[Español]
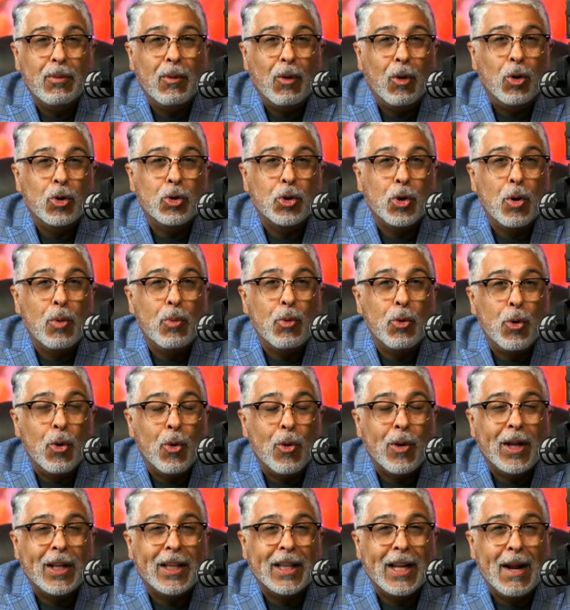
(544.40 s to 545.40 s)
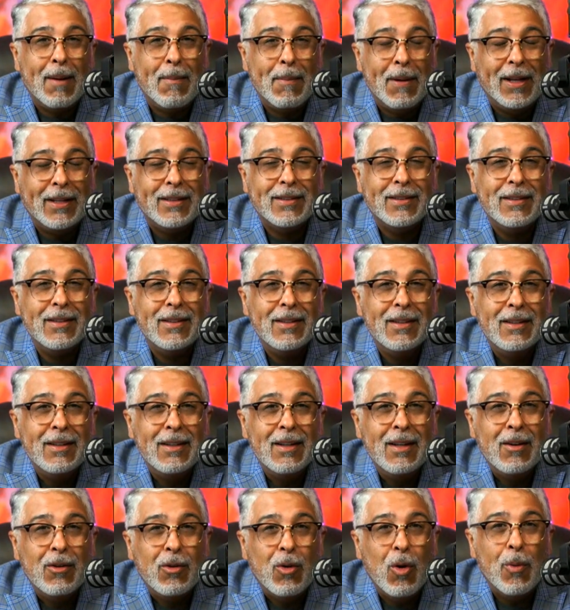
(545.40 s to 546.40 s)
otro burócrata más
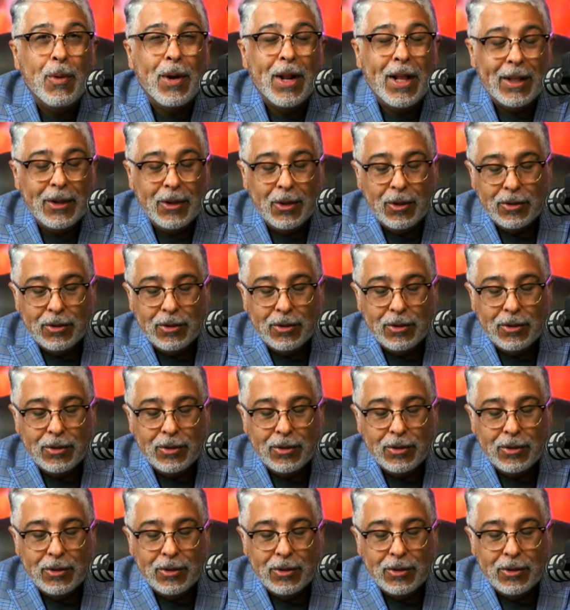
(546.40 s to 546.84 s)
cobrando